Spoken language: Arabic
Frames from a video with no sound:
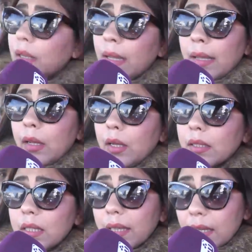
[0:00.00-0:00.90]
آه،
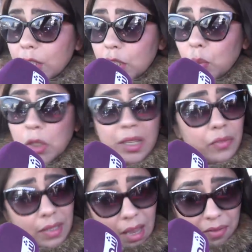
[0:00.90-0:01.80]
اختي كاين شي زواج ديال
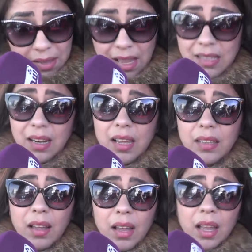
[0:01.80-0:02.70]
الفاتحه في هذا العصر
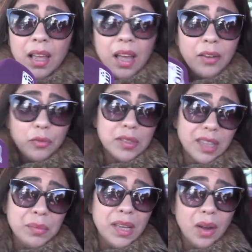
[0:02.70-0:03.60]
هذا
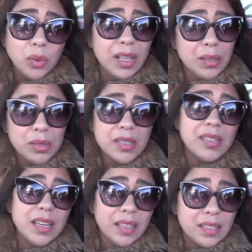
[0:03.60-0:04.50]

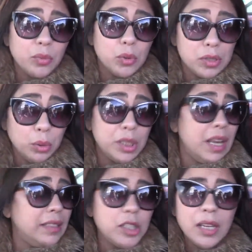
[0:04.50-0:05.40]
1963 حيدات الثبوت
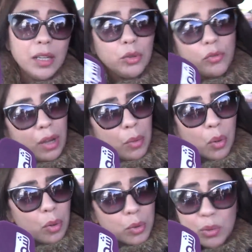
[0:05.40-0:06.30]
الزوجيه عادي شحال عنده في
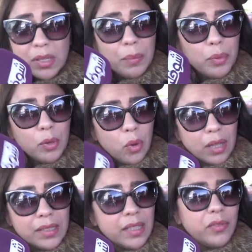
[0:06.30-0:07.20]
عمره تو سامبلومون
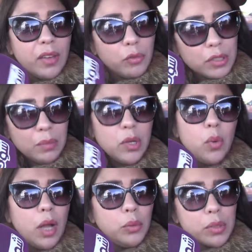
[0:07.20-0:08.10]
تزيد في
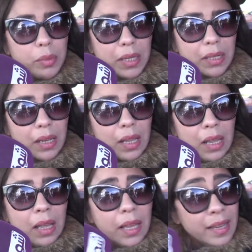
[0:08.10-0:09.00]
1971
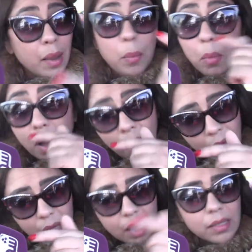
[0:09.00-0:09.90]
هي
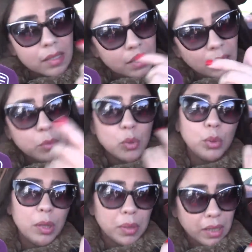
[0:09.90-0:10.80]
امها هاد السيده
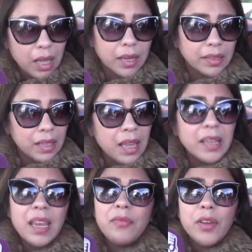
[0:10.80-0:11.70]
مزوجه بالكاغيط
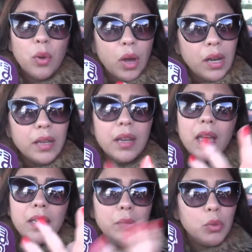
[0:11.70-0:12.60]
كيف يعقل
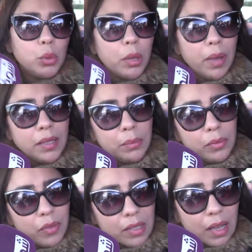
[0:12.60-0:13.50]
انها هي مزوجه بعادل
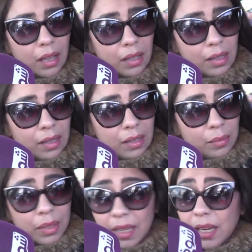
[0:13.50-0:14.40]
بالفاتحه
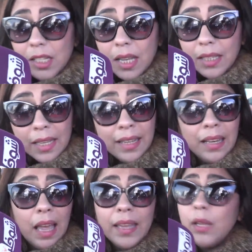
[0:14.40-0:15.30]
كيناش هادي هي
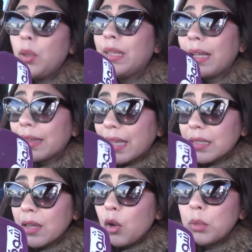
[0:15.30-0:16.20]
لاي وحده
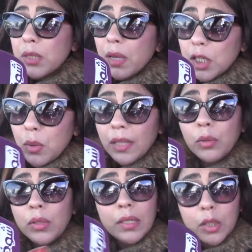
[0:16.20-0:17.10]
غلطت مشات مع شي واحد
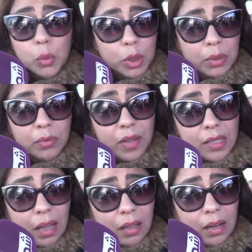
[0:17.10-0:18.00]
تقول لي انا تزوجت بك
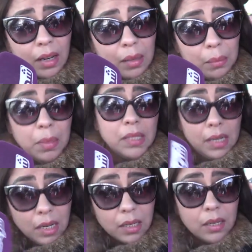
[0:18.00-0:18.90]
بالفاتحه
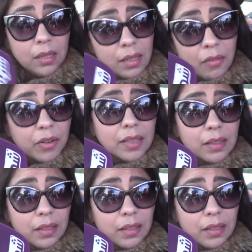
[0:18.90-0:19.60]
مثلا لنفرض